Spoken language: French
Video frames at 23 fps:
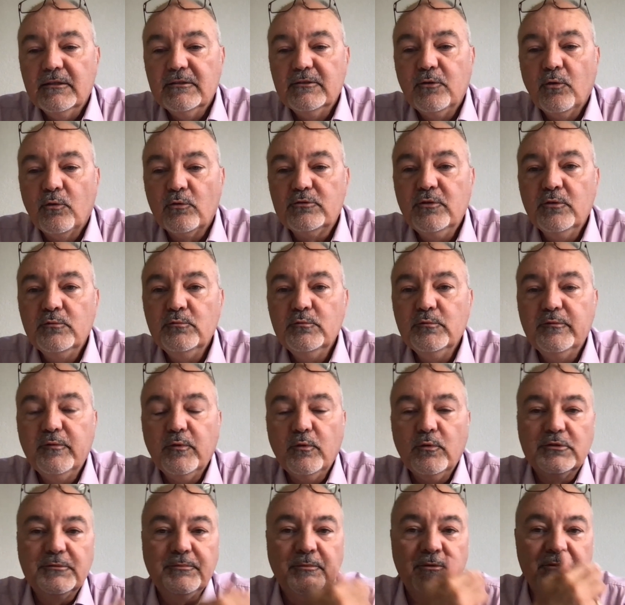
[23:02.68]
donc de
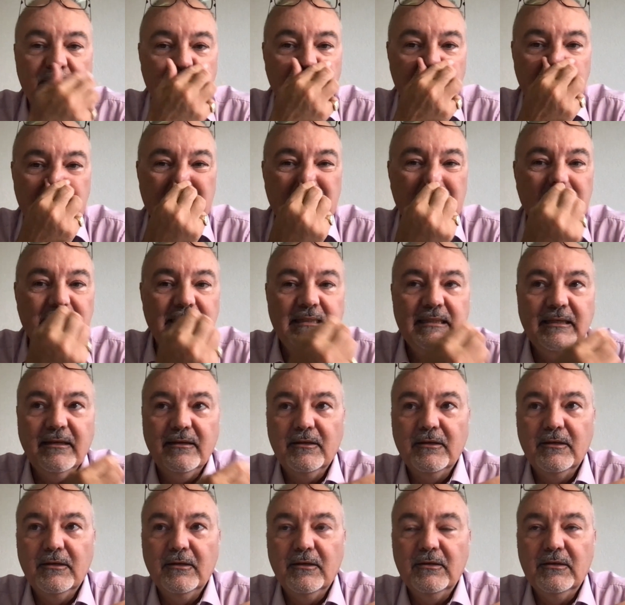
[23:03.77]
nouveau, je pense que si,
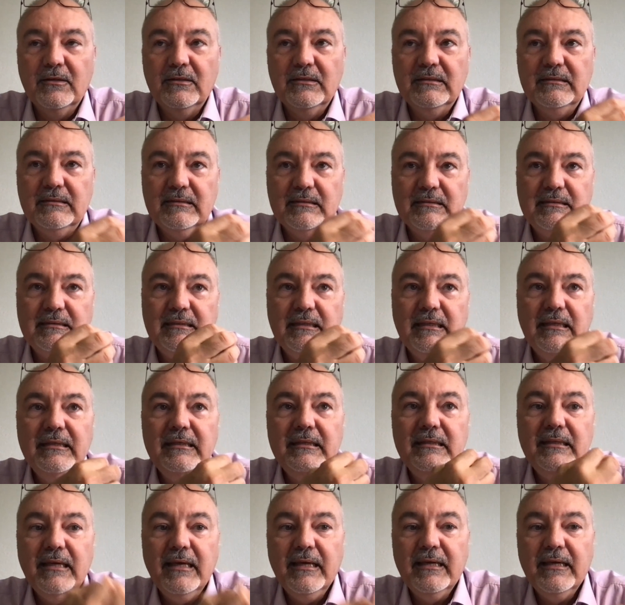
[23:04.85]
euh, si l'idée